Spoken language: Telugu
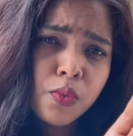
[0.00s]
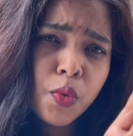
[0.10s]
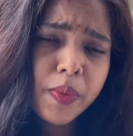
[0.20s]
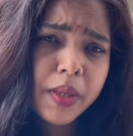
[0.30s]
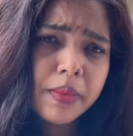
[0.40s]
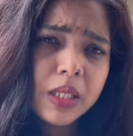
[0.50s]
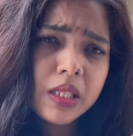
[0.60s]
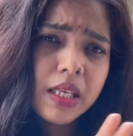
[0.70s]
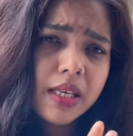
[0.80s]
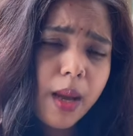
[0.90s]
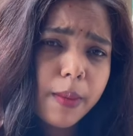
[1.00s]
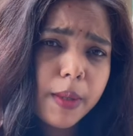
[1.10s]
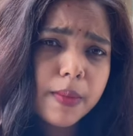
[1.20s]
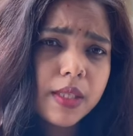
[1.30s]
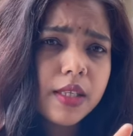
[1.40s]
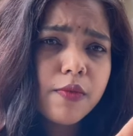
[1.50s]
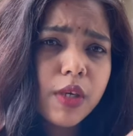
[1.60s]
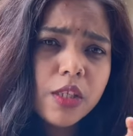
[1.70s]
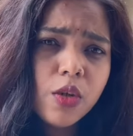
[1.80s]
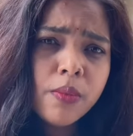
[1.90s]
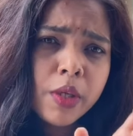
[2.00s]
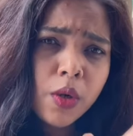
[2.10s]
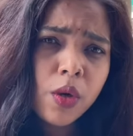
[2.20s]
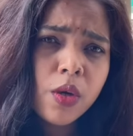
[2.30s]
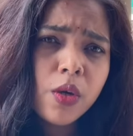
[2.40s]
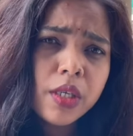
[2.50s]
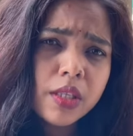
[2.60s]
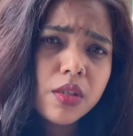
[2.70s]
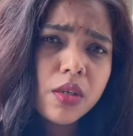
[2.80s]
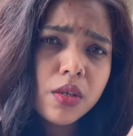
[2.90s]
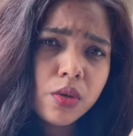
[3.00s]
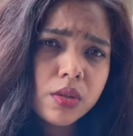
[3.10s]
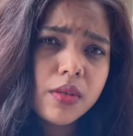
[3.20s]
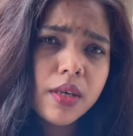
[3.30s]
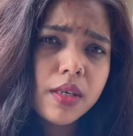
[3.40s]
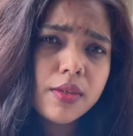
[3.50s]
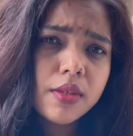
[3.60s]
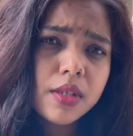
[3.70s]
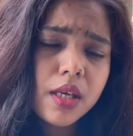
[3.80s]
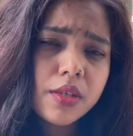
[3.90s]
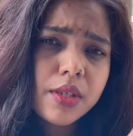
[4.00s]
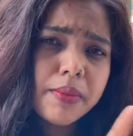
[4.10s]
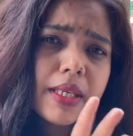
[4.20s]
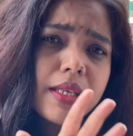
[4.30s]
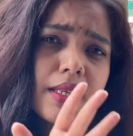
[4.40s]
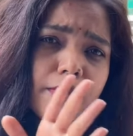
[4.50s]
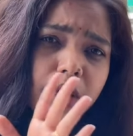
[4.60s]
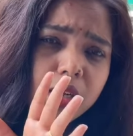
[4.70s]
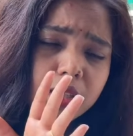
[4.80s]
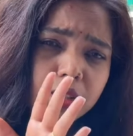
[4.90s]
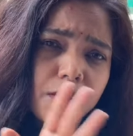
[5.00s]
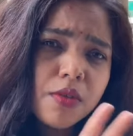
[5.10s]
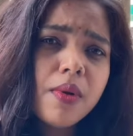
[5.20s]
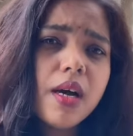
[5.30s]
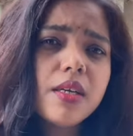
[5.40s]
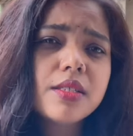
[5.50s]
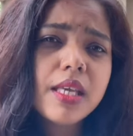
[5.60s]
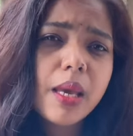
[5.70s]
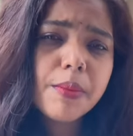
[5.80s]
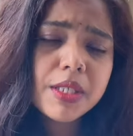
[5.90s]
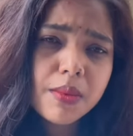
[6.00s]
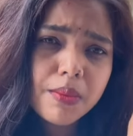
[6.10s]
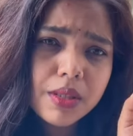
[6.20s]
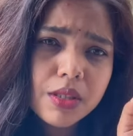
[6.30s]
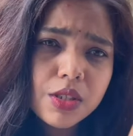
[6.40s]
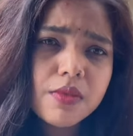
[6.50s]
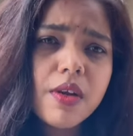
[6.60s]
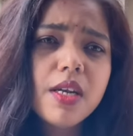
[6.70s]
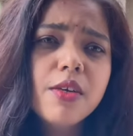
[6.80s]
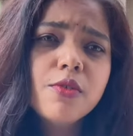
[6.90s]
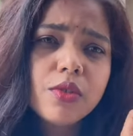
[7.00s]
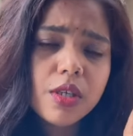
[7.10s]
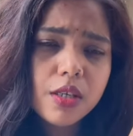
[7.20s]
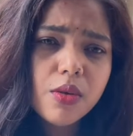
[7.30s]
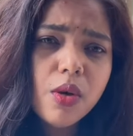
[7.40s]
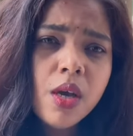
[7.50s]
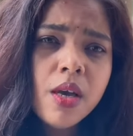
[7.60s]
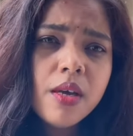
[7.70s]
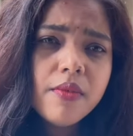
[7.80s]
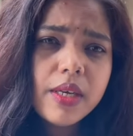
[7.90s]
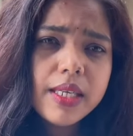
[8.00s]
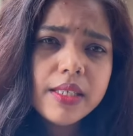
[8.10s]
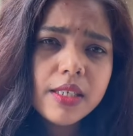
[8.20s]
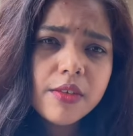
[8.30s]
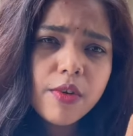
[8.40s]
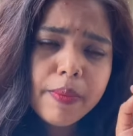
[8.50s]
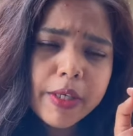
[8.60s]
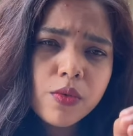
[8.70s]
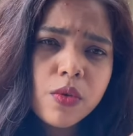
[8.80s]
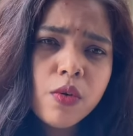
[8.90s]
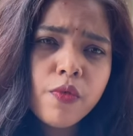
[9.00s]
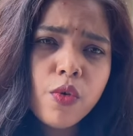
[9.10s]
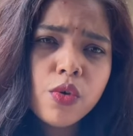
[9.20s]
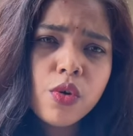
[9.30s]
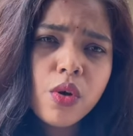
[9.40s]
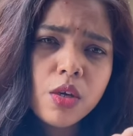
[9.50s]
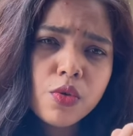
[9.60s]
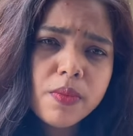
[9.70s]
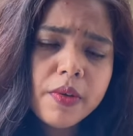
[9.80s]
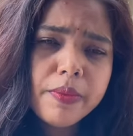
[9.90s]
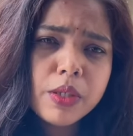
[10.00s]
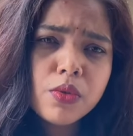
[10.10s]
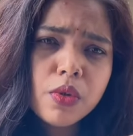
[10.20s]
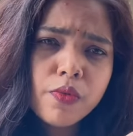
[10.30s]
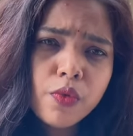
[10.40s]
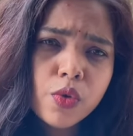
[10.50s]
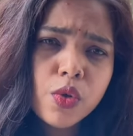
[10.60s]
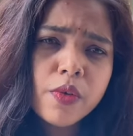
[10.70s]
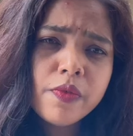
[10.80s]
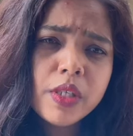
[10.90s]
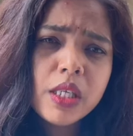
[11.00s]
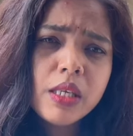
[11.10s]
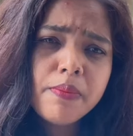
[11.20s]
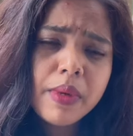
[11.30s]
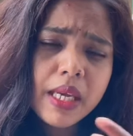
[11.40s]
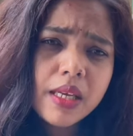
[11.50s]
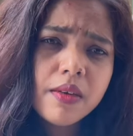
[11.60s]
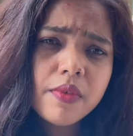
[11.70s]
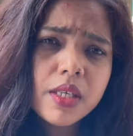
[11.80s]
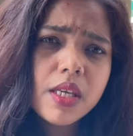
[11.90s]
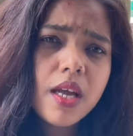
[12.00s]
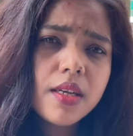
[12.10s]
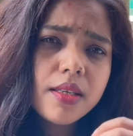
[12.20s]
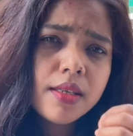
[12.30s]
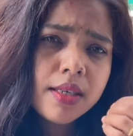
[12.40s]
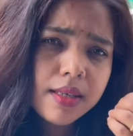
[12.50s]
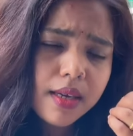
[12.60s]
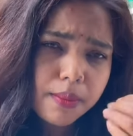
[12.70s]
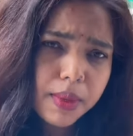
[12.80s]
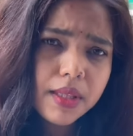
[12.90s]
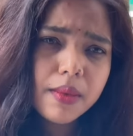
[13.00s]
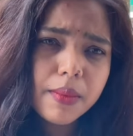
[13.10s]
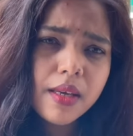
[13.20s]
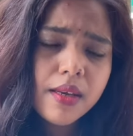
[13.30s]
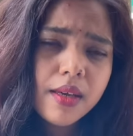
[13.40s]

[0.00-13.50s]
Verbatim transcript: ముప్పై మంది యాభై మంది వందలో మీరు ఒక్కరో ఇద్దరో కొత్త వాళ్ళు ఉంటారు మిగిలిన వాళ్ళందరూ వాళ్ళు స్కామ్కి సంబంధించిన వాళ్ళే ఉంటారు వాళ్ళు ఏంటంటే వాళ్ళు పెట్టుకున్న ఫోటో ఆ గ్రూప్లో పెట్టుకున్న ఫోటో అవ్వని పేరు అవ్వని అన్నీ అబద్ధమే